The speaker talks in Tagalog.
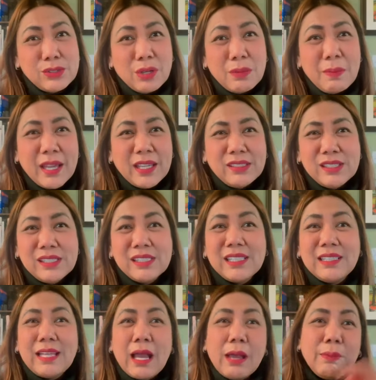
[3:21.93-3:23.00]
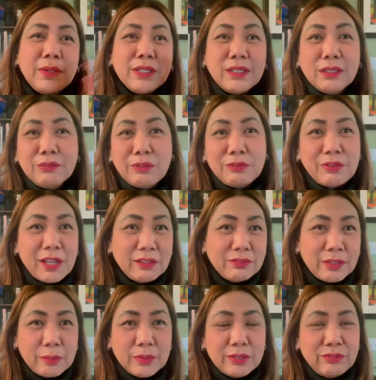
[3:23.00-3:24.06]
So imagine, sa dami na nagpa-file
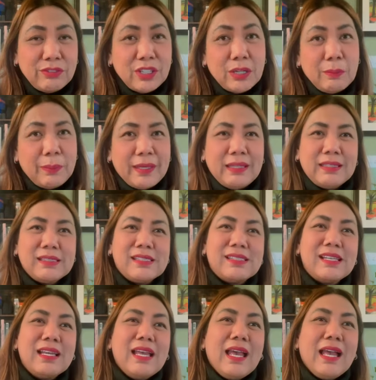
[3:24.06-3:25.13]
from the Philippines,